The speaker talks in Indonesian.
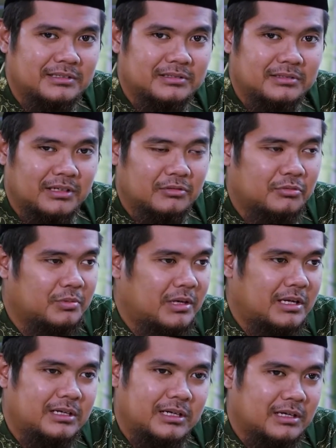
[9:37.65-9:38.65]
nah,
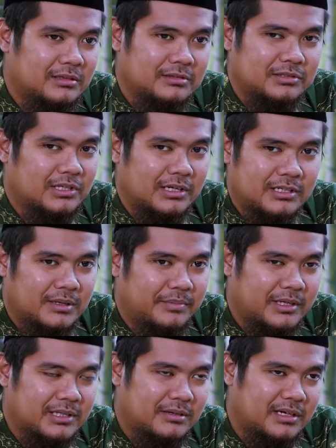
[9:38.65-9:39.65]
jangan sampai
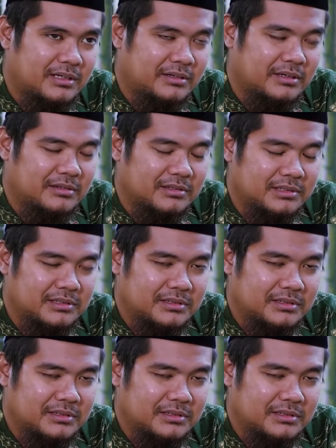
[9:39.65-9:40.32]
kita ngalahin hal ini.